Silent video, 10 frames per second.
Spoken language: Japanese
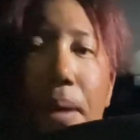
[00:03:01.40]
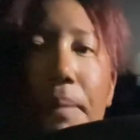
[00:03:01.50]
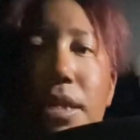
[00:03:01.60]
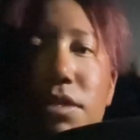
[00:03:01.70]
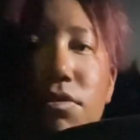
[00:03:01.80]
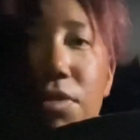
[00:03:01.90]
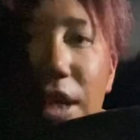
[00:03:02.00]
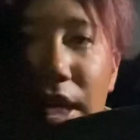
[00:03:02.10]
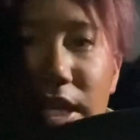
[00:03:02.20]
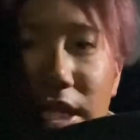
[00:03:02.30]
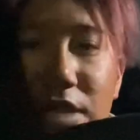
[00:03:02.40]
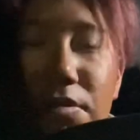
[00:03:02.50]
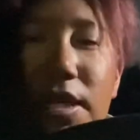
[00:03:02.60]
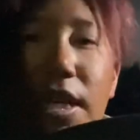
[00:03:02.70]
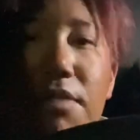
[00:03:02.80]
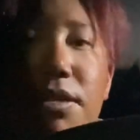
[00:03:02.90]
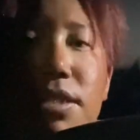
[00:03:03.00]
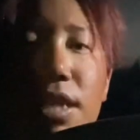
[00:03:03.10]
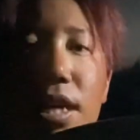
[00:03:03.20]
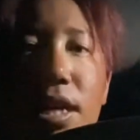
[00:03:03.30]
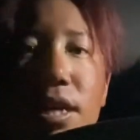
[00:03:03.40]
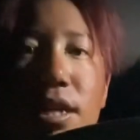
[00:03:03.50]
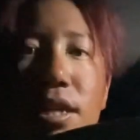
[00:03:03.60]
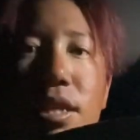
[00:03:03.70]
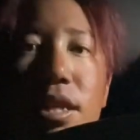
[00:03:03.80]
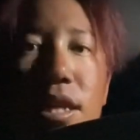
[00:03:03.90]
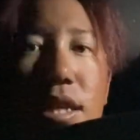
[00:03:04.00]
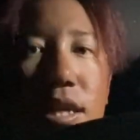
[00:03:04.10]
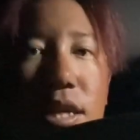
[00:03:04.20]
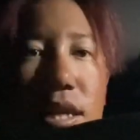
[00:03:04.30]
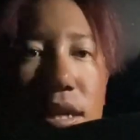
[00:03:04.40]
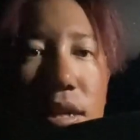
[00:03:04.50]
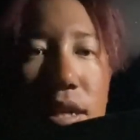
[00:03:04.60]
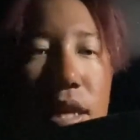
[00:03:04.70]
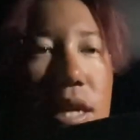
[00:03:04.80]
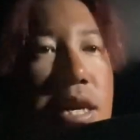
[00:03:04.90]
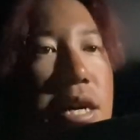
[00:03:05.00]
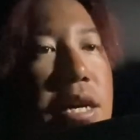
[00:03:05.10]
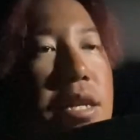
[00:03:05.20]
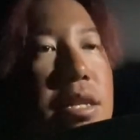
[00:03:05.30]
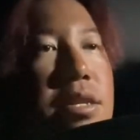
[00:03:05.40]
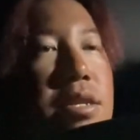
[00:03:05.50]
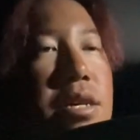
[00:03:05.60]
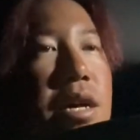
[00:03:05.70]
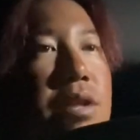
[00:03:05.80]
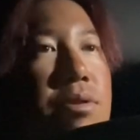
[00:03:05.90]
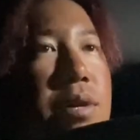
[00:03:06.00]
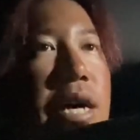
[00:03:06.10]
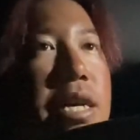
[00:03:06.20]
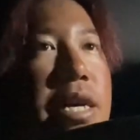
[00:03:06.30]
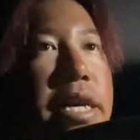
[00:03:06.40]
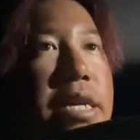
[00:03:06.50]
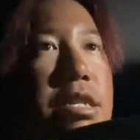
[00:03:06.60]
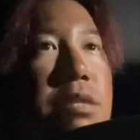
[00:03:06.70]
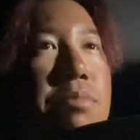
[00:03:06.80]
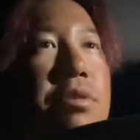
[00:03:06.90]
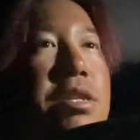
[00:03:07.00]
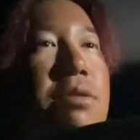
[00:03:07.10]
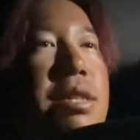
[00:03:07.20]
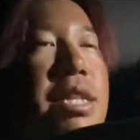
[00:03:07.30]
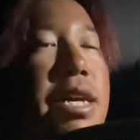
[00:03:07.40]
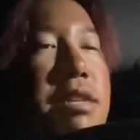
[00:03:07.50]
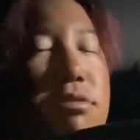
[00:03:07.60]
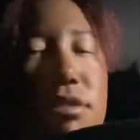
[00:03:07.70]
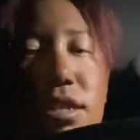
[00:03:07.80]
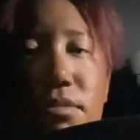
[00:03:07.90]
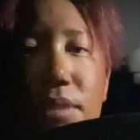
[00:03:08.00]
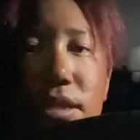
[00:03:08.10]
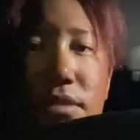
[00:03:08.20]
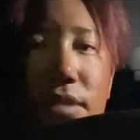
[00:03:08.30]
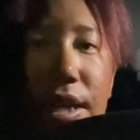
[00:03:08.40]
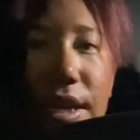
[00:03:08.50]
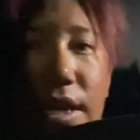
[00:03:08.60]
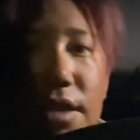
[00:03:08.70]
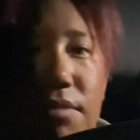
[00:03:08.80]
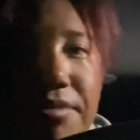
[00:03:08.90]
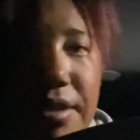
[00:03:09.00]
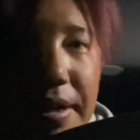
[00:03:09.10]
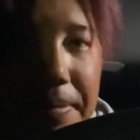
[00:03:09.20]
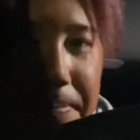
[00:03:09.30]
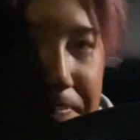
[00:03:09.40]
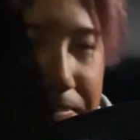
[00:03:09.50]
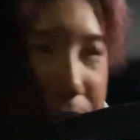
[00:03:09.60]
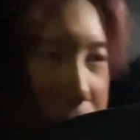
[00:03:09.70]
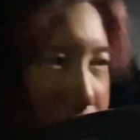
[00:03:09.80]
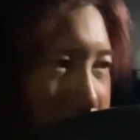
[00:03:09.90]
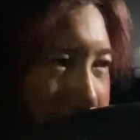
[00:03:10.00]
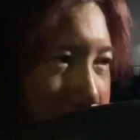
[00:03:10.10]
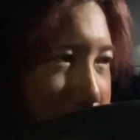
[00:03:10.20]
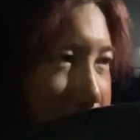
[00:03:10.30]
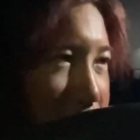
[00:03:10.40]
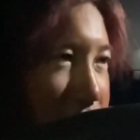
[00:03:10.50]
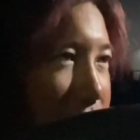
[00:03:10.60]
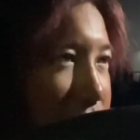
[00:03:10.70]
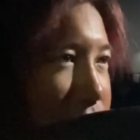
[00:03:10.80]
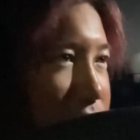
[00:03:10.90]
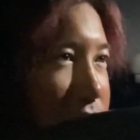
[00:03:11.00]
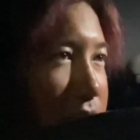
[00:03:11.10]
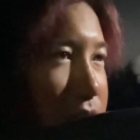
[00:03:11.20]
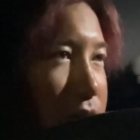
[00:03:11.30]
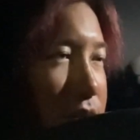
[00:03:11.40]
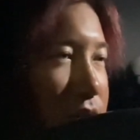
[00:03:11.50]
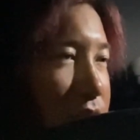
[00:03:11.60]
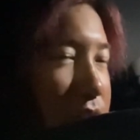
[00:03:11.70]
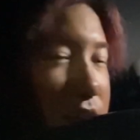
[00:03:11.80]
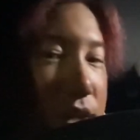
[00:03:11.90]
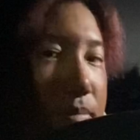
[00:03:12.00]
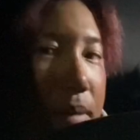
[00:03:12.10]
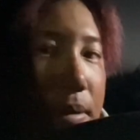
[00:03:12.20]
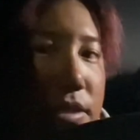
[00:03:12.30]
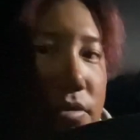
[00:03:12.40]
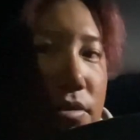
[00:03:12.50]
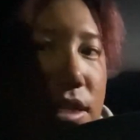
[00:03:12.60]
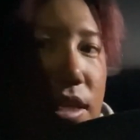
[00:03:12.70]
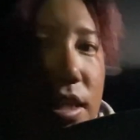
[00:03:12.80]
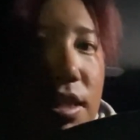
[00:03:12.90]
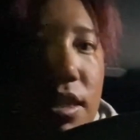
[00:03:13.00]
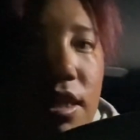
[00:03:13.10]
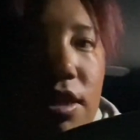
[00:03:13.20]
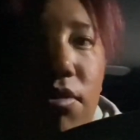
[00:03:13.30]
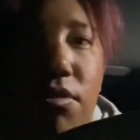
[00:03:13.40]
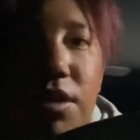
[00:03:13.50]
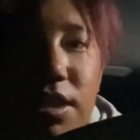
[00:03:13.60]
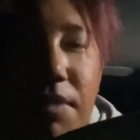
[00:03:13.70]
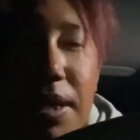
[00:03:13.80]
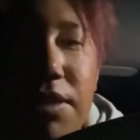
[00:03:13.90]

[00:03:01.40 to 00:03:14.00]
マストをね、久しぶりにやりました。えー、なんか、あの、かい、スポーニング終わって回復してるバス食わないかなと思って。で、タライロンさんの、バマストに、え強烈なバイ